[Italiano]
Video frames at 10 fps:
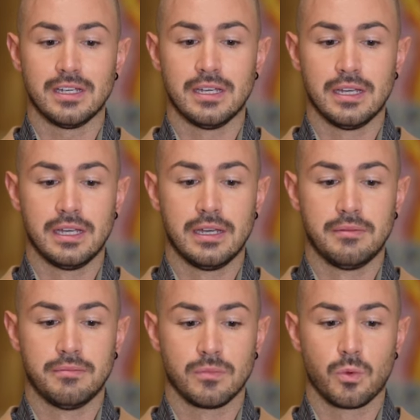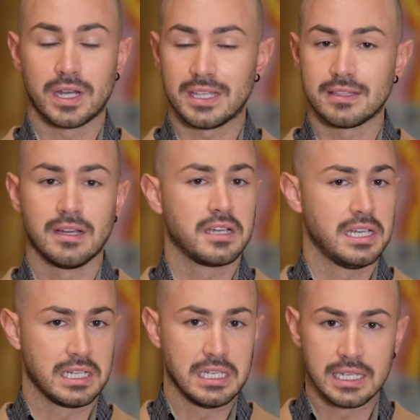ehm, guardate anche
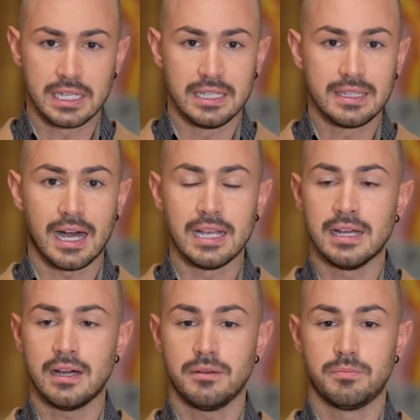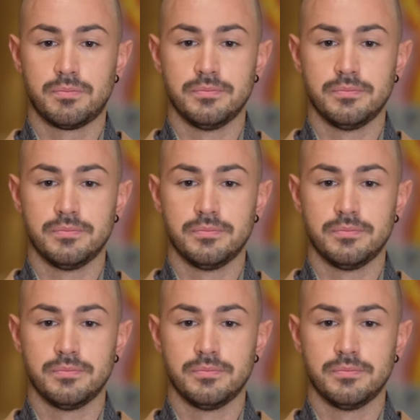le cliniche in Italia,